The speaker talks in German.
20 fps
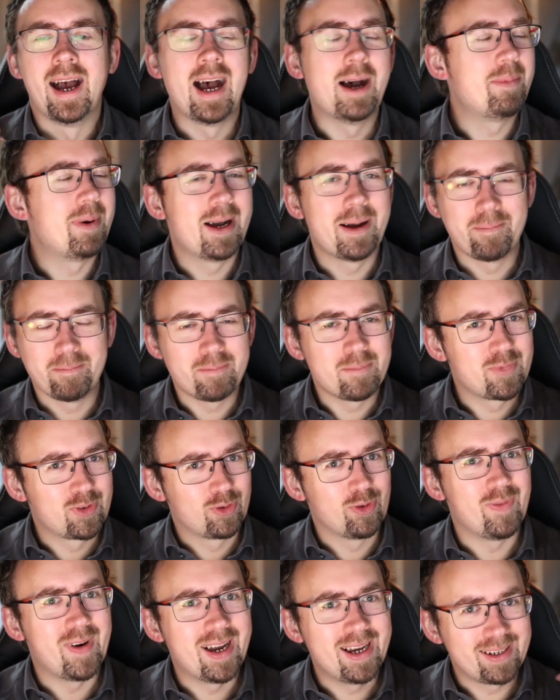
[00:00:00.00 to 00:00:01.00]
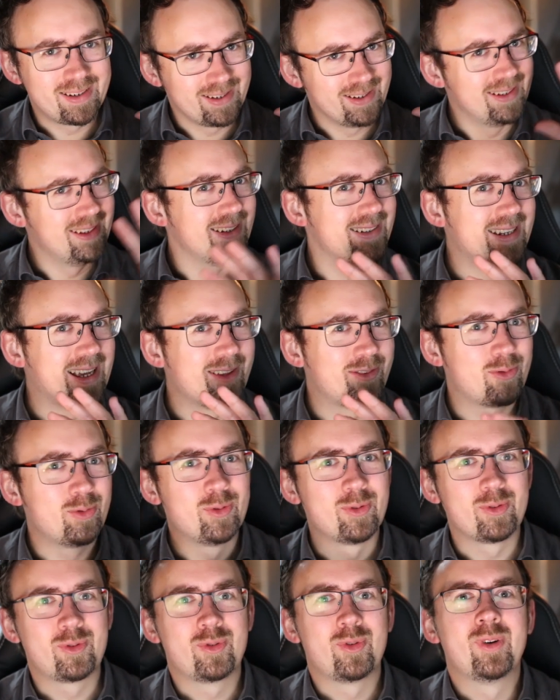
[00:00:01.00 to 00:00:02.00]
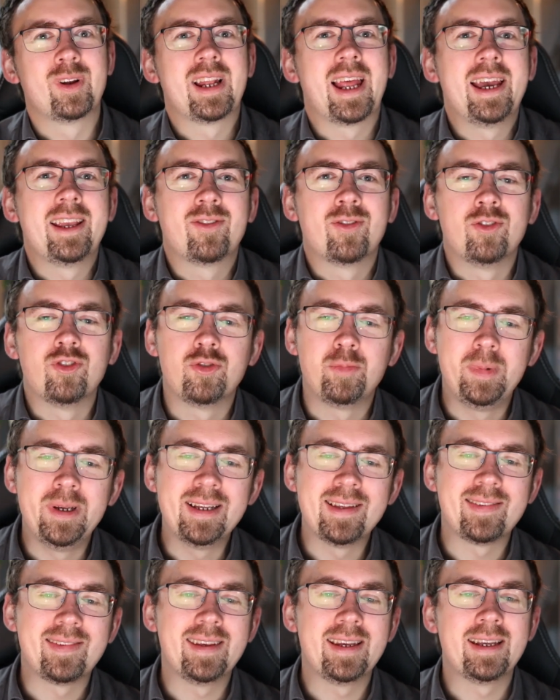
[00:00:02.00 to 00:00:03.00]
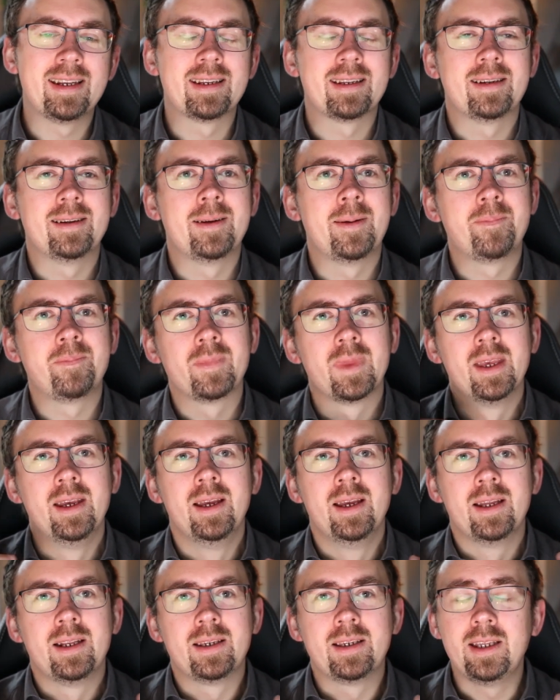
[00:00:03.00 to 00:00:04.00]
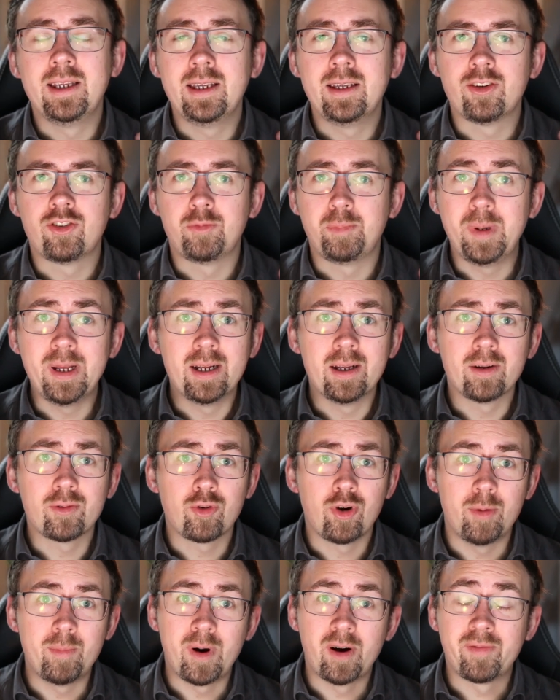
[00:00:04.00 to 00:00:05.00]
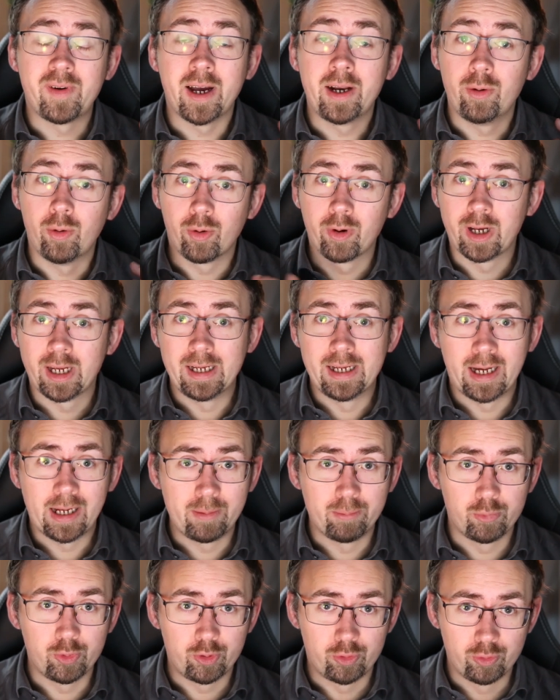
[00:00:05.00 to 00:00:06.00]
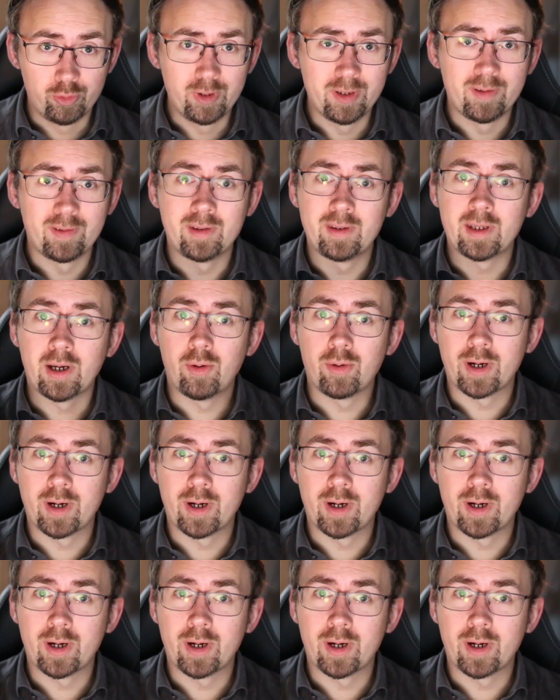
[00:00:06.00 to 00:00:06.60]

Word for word: Aber soweit äh, dazu gleich zu den Spielszenen. Ähm, die Spiele kommen auf ein originalen Modul, sind auch